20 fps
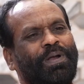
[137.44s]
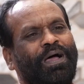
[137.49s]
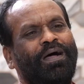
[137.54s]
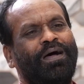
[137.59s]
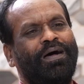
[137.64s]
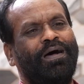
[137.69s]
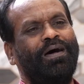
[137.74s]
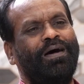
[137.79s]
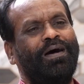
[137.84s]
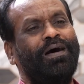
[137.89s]

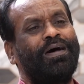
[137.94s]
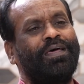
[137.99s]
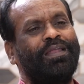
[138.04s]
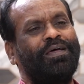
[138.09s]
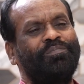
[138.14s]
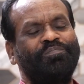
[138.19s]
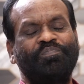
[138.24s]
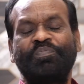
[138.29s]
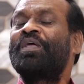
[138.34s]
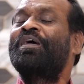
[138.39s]

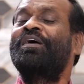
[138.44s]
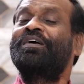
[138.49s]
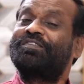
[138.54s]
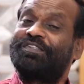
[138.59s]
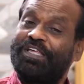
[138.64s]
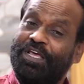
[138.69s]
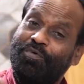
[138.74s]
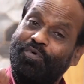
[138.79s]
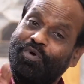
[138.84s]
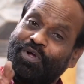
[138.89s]
ప్రాణం
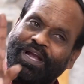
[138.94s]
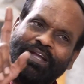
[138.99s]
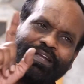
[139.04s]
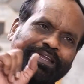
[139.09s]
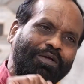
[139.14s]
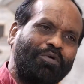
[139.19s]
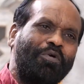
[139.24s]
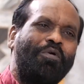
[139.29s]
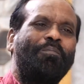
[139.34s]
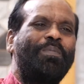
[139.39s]
చెరువు కట్ట
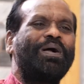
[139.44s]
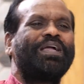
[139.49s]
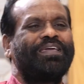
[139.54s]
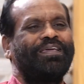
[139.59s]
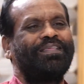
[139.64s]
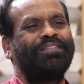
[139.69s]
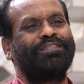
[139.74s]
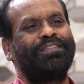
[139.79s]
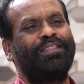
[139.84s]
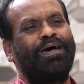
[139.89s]
కొమ్మ
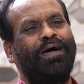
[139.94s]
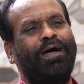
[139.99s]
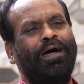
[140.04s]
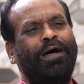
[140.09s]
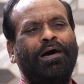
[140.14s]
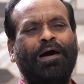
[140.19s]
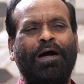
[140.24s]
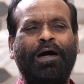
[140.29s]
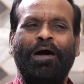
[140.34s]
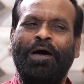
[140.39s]
కింద
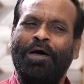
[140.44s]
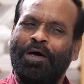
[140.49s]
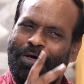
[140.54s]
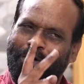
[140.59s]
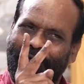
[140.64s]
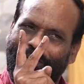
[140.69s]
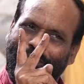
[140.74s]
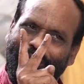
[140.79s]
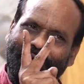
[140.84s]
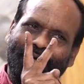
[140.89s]

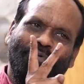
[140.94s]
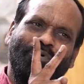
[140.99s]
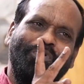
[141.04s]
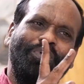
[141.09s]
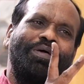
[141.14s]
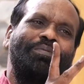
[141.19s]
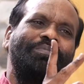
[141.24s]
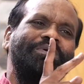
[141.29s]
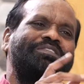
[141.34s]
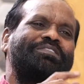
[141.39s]
రెండు
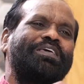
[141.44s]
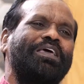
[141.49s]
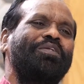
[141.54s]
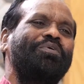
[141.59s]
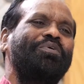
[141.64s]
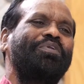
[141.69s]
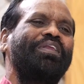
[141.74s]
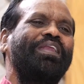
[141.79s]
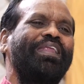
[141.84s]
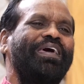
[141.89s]
ఊర బిస్కెలు
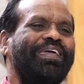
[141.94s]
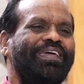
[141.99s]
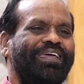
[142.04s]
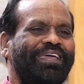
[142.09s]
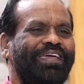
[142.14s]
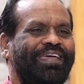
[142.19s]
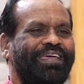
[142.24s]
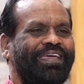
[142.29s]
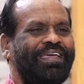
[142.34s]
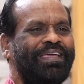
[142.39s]
ఉన్నాయి
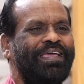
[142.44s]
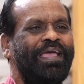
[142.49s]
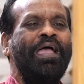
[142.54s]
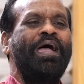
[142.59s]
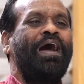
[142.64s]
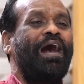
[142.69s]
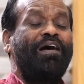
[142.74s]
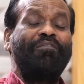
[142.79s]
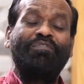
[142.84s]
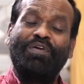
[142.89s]

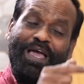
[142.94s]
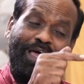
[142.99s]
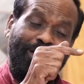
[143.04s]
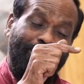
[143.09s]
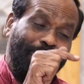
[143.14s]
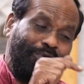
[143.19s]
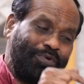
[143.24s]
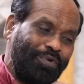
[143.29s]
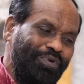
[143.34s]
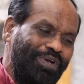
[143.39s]
అవి
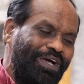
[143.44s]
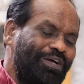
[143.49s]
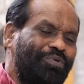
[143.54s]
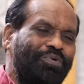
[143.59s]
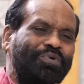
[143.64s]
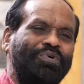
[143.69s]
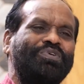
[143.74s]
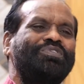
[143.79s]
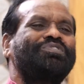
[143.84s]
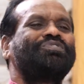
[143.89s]
అల్లుకున్న
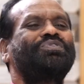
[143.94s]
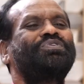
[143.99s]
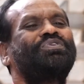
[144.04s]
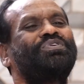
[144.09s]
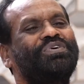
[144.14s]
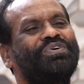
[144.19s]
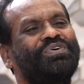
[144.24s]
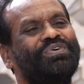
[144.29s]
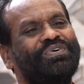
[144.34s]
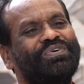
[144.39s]
గూడు
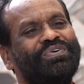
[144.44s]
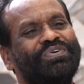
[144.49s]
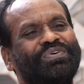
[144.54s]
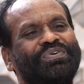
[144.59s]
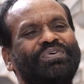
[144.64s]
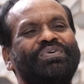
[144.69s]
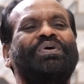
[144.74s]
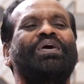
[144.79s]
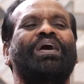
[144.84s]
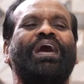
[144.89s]
చూడు
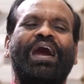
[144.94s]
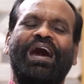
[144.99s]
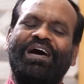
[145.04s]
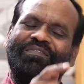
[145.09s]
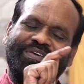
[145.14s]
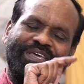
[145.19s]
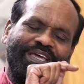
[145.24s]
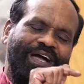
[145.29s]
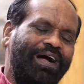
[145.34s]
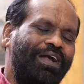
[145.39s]

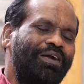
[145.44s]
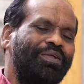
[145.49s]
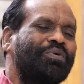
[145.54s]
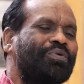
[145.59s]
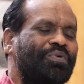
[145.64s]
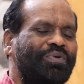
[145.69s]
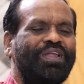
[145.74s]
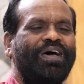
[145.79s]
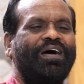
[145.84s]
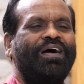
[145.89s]
అవి
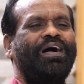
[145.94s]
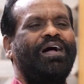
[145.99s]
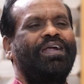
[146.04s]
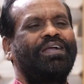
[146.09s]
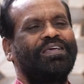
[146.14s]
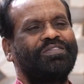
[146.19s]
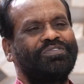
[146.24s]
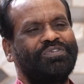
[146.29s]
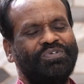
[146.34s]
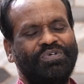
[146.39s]
ఆడుకున్న
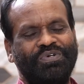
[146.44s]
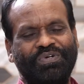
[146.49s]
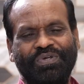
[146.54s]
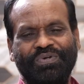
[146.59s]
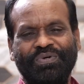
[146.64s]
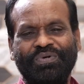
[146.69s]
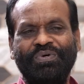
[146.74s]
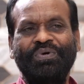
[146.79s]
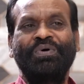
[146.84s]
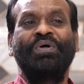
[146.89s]

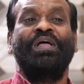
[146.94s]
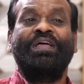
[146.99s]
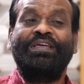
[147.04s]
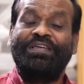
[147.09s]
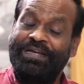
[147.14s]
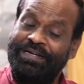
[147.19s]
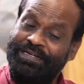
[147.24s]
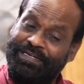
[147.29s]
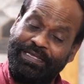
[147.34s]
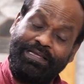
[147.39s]
ఇంటి
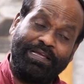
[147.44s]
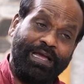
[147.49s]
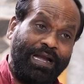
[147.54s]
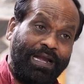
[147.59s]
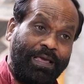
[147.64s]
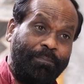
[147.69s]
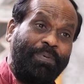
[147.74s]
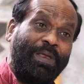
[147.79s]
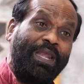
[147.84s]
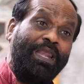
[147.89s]

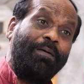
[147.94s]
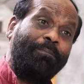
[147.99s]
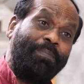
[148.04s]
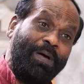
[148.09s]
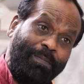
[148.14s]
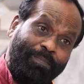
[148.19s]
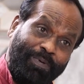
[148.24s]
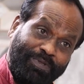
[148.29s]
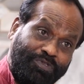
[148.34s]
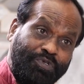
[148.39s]
ఇంటికాడ పిల్ల
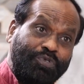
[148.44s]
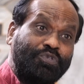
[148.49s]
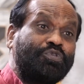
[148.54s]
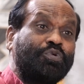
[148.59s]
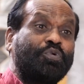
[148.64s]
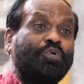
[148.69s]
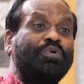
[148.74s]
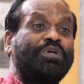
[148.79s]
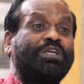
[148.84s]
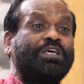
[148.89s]
పాప
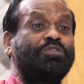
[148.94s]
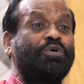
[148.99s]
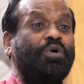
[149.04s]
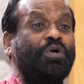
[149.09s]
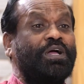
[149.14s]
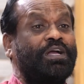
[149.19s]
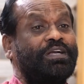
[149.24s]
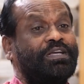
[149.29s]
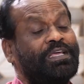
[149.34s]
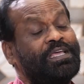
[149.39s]

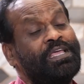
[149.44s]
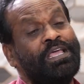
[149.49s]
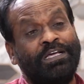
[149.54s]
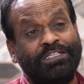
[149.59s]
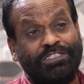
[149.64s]
చూసుకుంటదొక్కటి